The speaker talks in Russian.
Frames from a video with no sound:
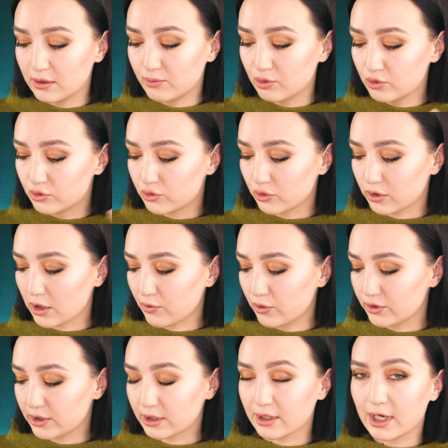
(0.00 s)
будь то
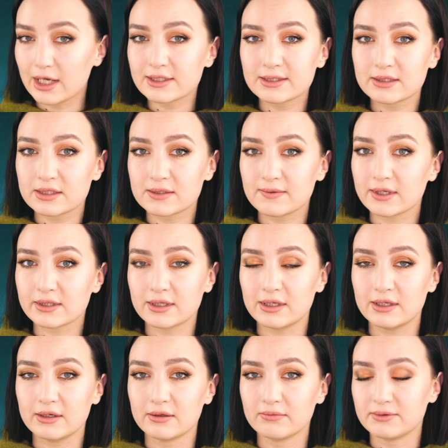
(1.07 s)
какой-то красный цвет
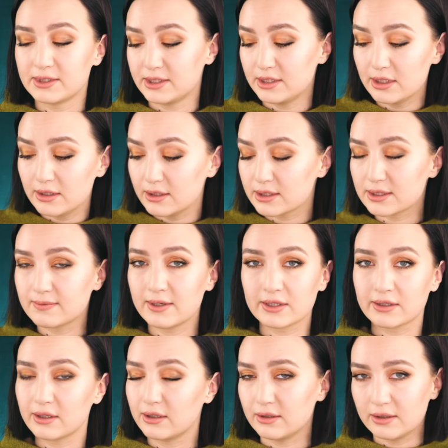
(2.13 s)
или синий
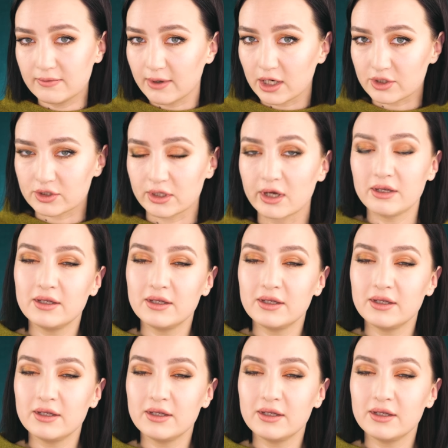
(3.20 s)
цвет или неважно.